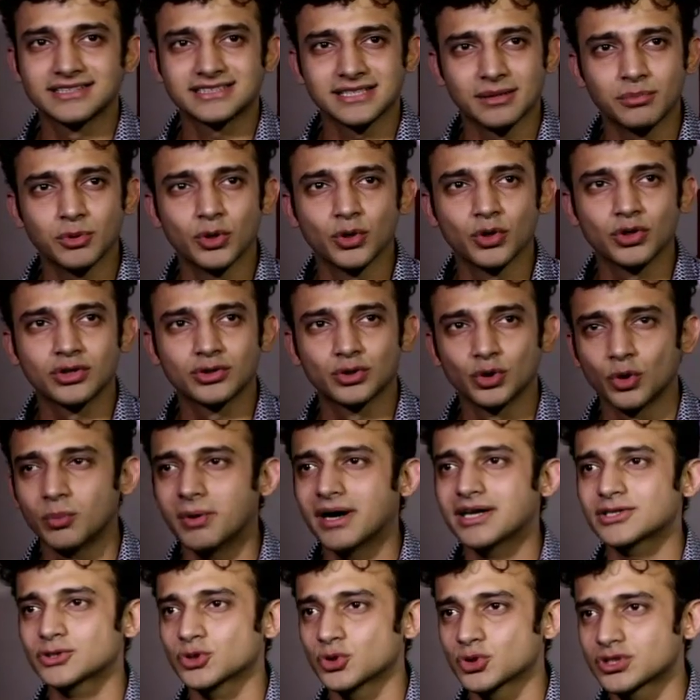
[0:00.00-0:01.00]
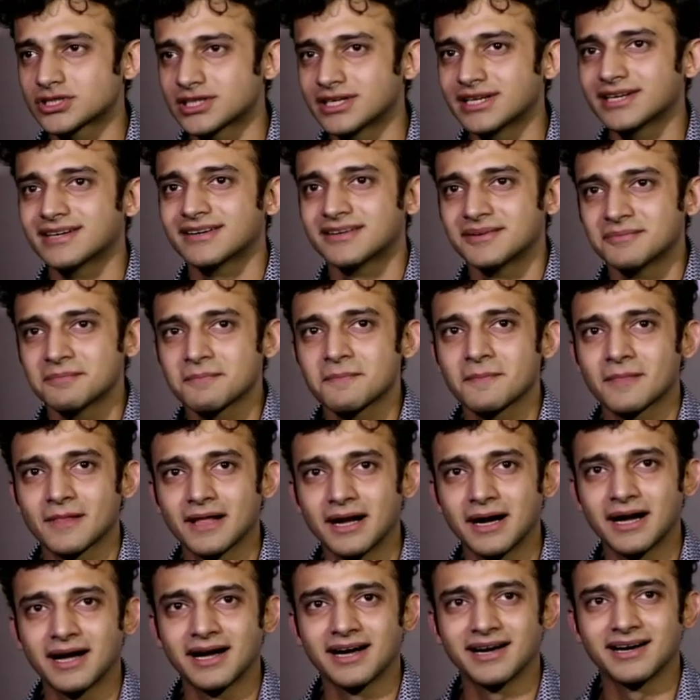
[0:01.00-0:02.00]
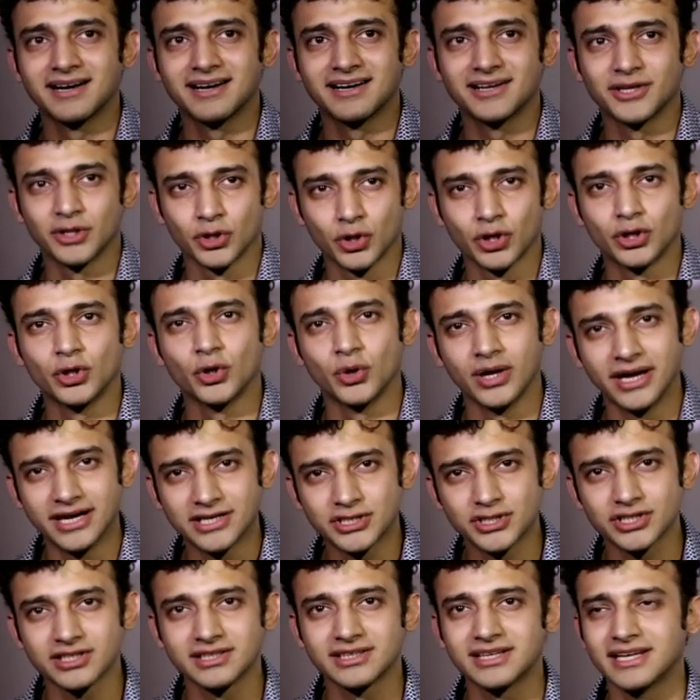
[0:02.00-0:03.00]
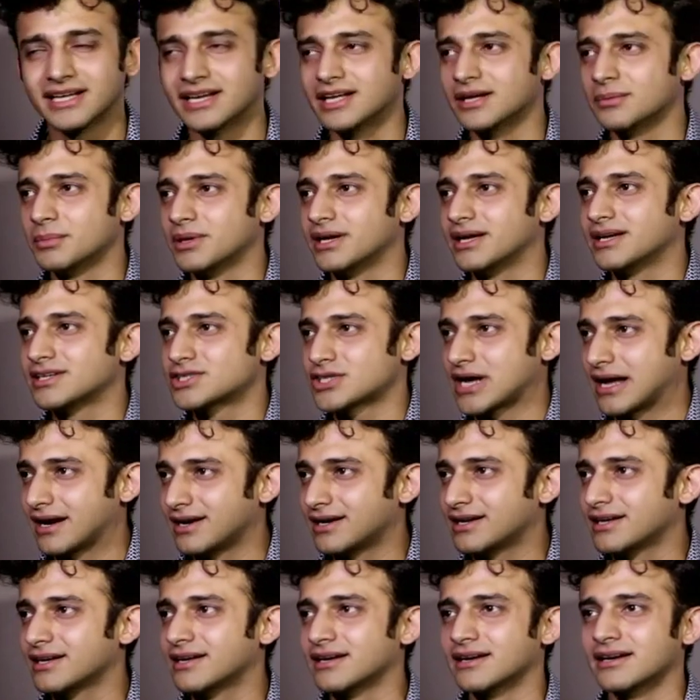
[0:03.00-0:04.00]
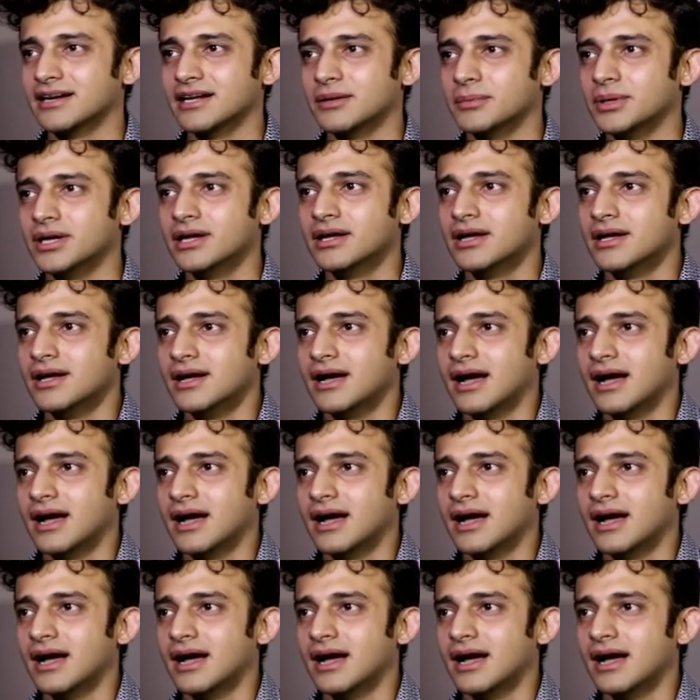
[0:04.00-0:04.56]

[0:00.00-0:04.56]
सब लोग दो बार सोचते हैं यू नो डोनेशन देने में चैरिटी करने में